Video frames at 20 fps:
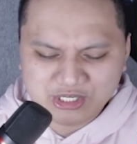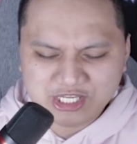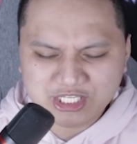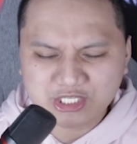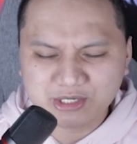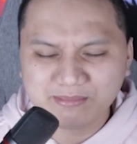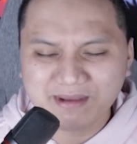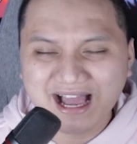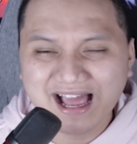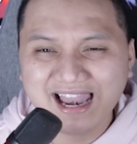niyo
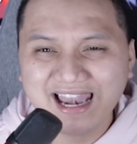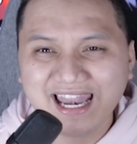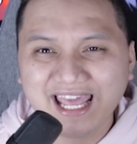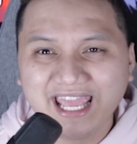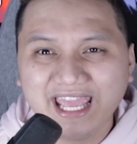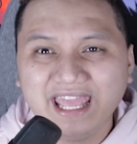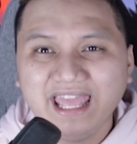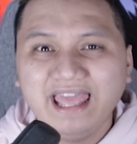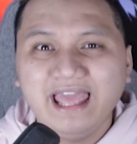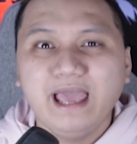
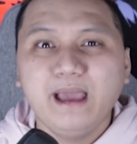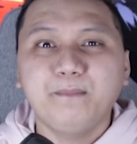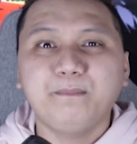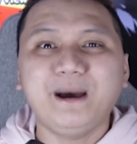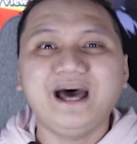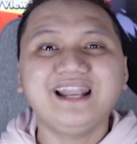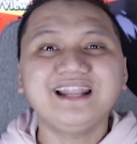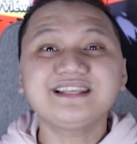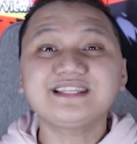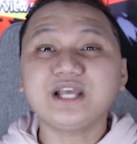sumali,
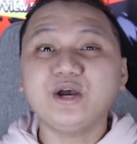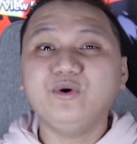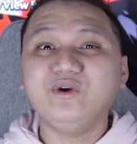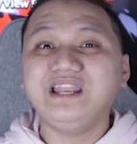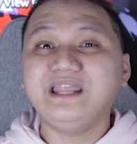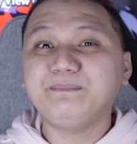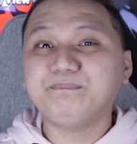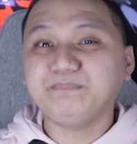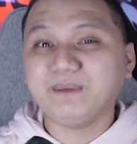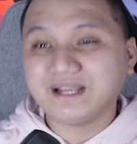para sa
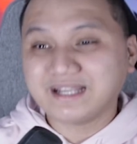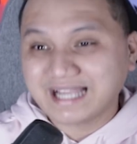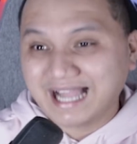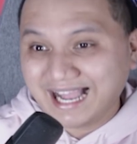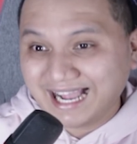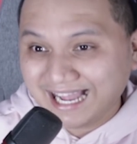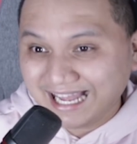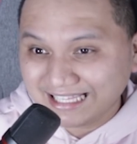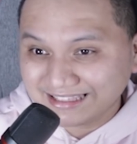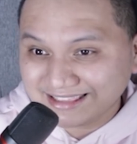huling
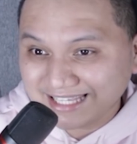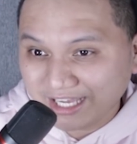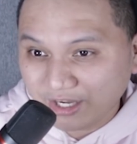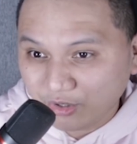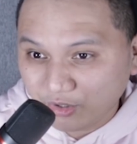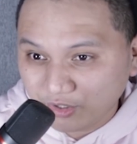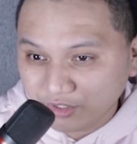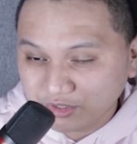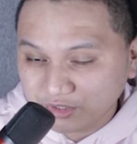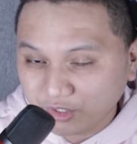
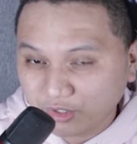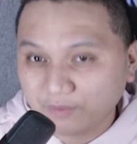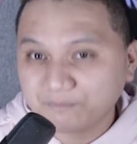pagkakataon,